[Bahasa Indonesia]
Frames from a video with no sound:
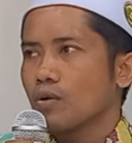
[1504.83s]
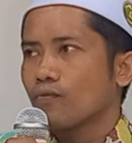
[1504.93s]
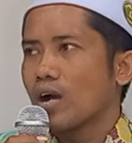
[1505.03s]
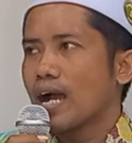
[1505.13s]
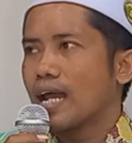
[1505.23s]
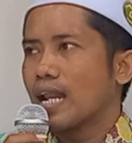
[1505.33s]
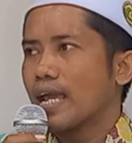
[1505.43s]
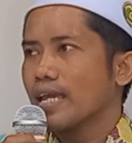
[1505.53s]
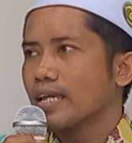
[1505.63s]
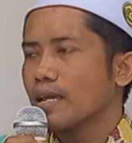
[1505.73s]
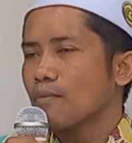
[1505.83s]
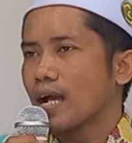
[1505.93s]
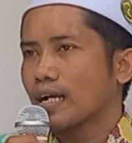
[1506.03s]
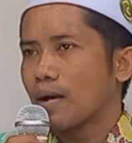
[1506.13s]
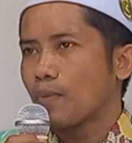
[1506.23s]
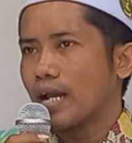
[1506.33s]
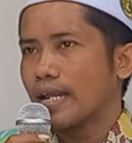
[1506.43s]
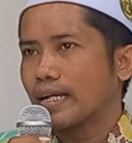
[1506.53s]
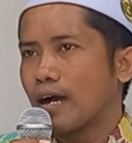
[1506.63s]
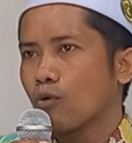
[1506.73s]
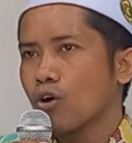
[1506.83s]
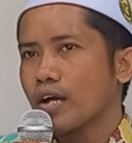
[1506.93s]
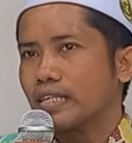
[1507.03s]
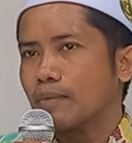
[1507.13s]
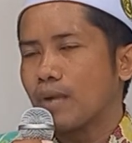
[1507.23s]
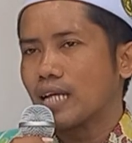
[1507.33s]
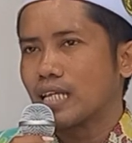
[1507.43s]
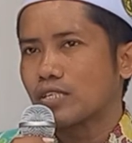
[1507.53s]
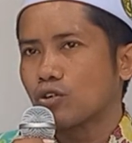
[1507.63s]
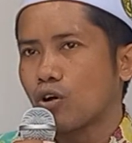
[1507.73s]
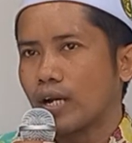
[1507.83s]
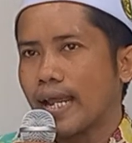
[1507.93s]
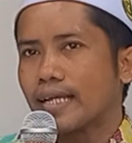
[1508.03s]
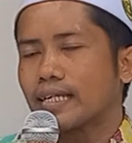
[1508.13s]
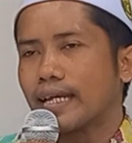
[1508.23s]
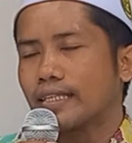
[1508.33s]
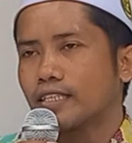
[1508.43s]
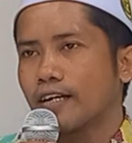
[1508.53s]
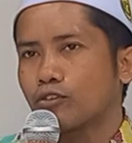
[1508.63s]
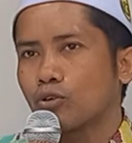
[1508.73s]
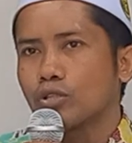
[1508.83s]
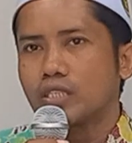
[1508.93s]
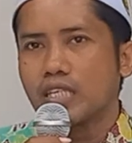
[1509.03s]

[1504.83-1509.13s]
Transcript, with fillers: fa alaihi maka panika wajib atas orang edatun